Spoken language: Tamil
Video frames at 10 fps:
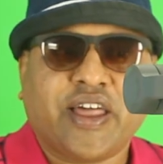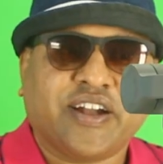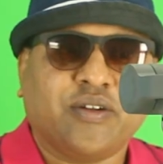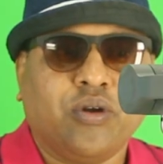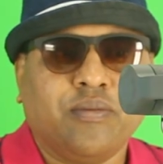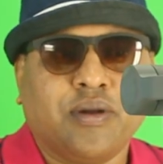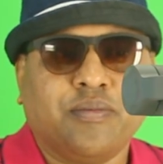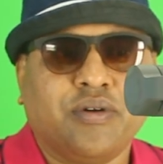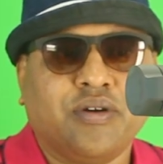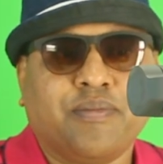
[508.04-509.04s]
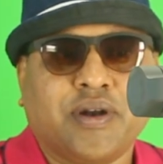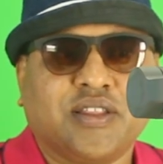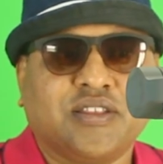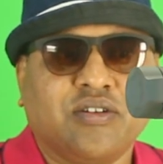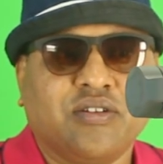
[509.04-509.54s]
டேரெக்ட் ஒளிபரப்பு
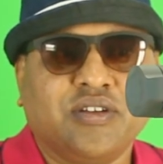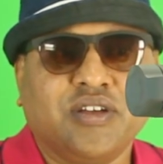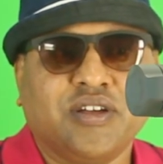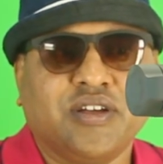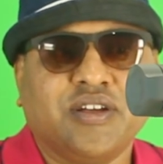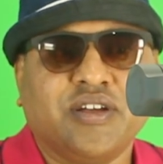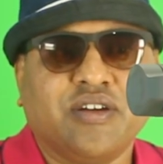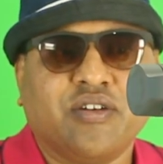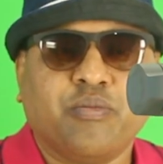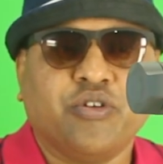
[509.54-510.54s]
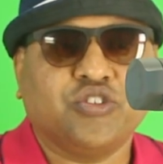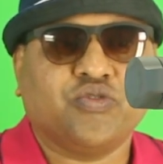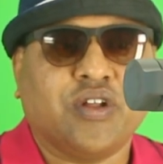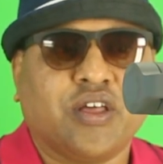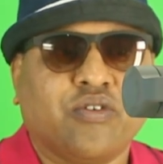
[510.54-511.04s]
பண்ணுறதுக்கு ரொம்ப
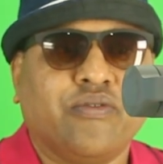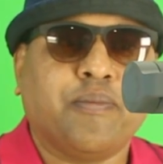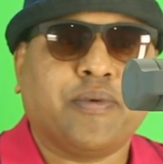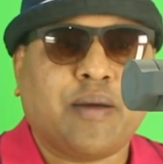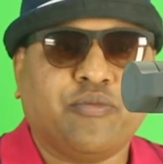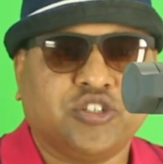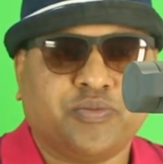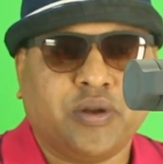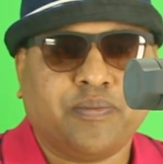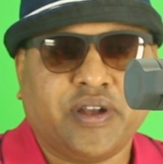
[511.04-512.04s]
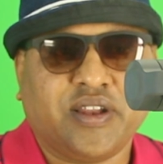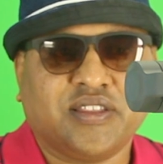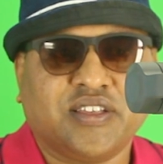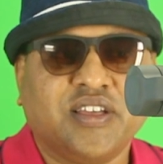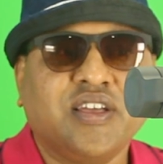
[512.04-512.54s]
யூஸ்ஃபுல்லாக இருக்கும் வெப்கேம் யூஸ் பண்ணி
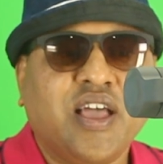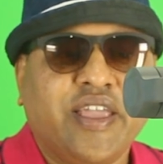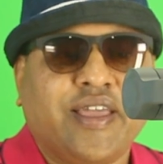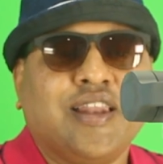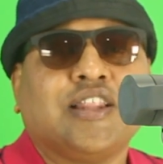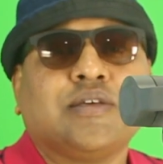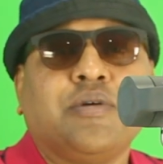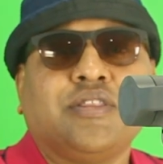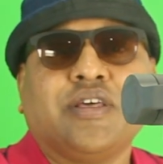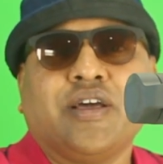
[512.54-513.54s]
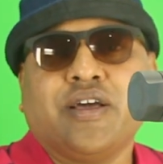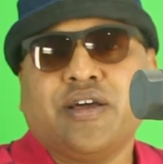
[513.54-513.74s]
பண்ணுறதுக்கு எல்லாத்துக்குமே இந்த